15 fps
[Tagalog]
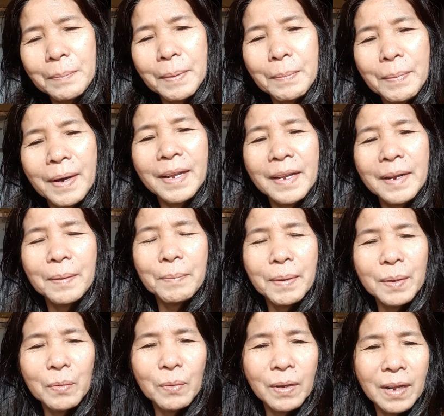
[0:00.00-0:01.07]
baba na
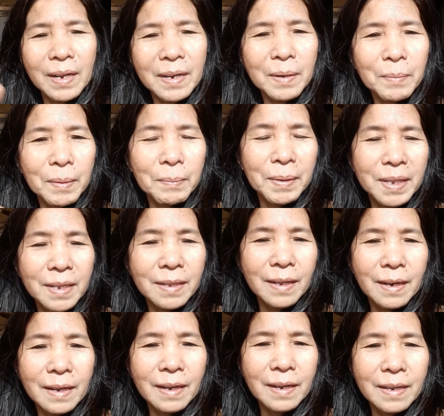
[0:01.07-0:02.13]
naman wala na namang
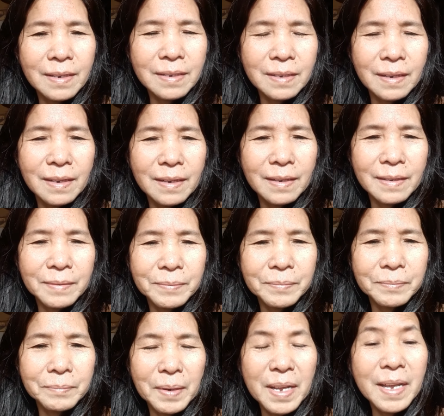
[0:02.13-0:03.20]
matitira guys kaya
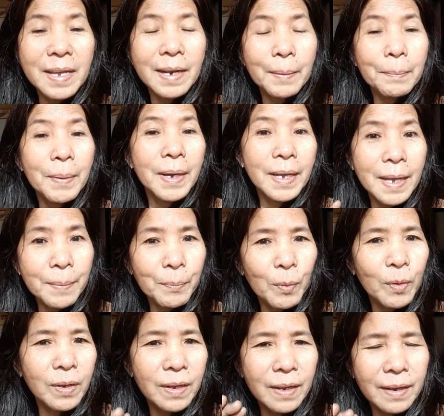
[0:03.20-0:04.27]
mahirap
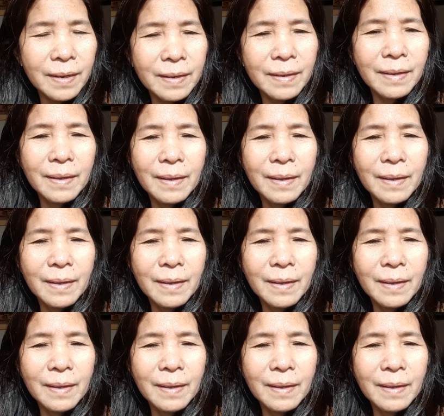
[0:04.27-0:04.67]
mag-ipon ng